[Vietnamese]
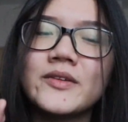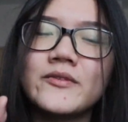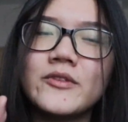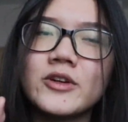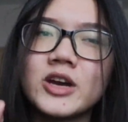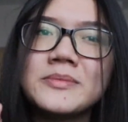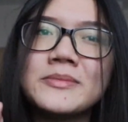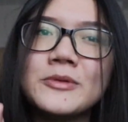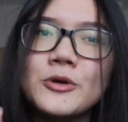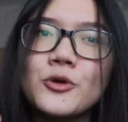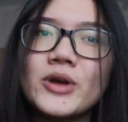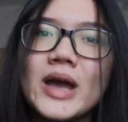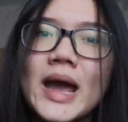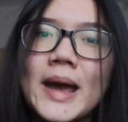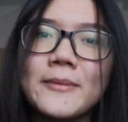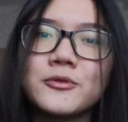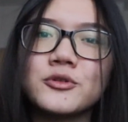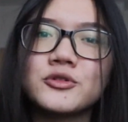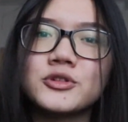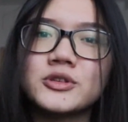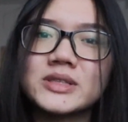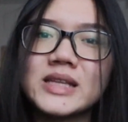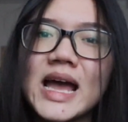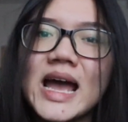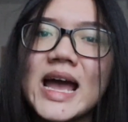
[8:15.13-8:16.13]
vào cái biểu cảm
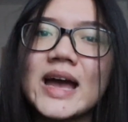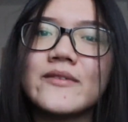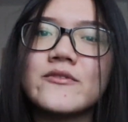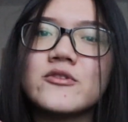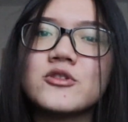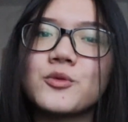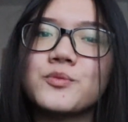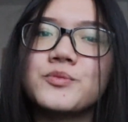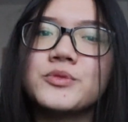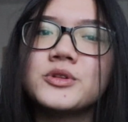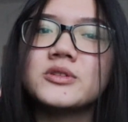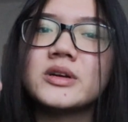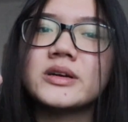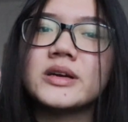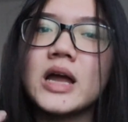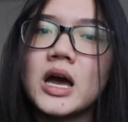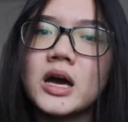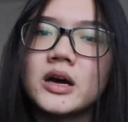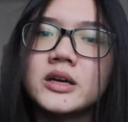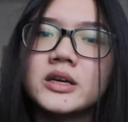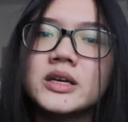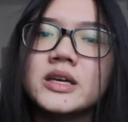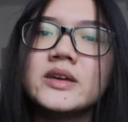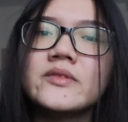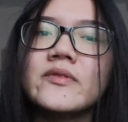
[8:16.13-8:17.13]
của người ta và cũng như là
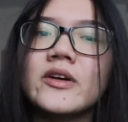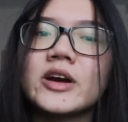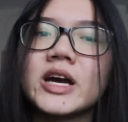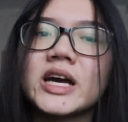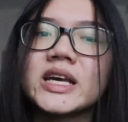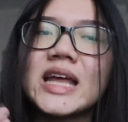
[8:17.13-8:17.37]
để ý vào